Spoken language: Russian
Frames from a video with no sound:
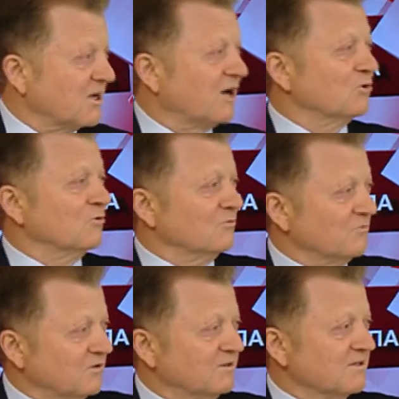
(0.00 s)
как оно
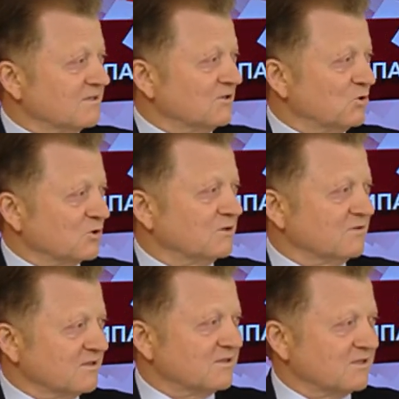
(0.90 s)
виделось и
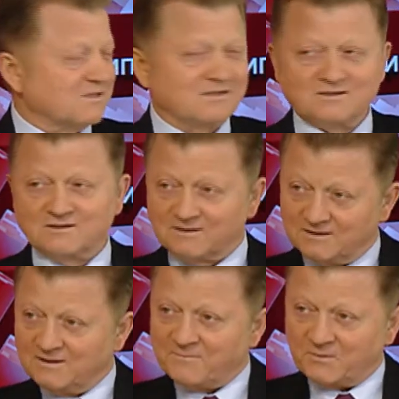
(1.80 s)
чувствовалось со стороны,
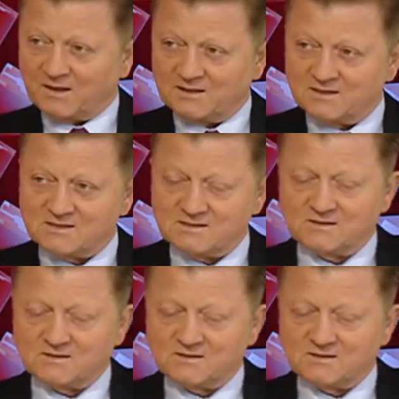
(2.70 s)
находясь здесь в